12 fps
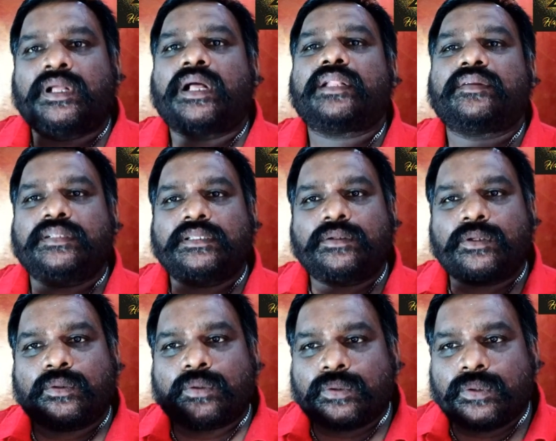அது வந்து ஒரு
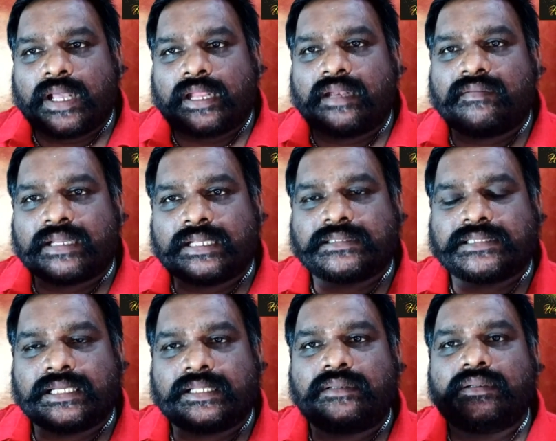குரூட் ஆயில் வகையை
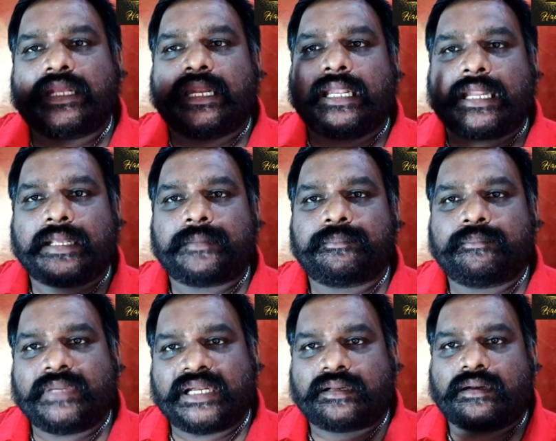சேர்ந்த ஒரு எண்ணெய்
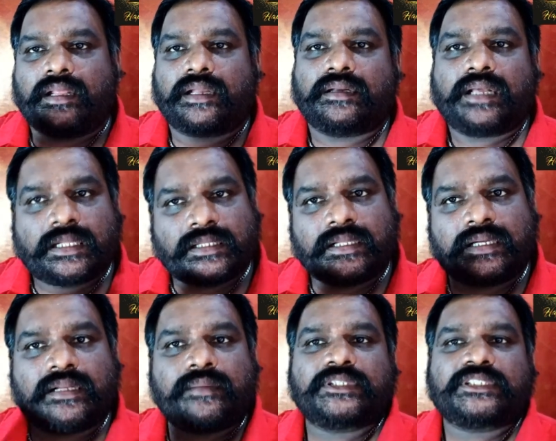மினரல் ஆயில் அதை தானே
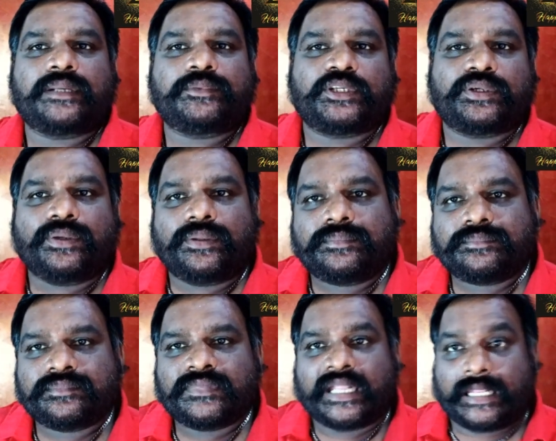நம்ம சாப்பிட்டுட்ருக்கோம்
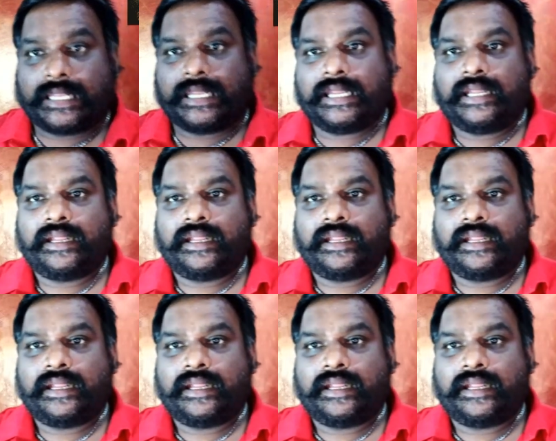ஏ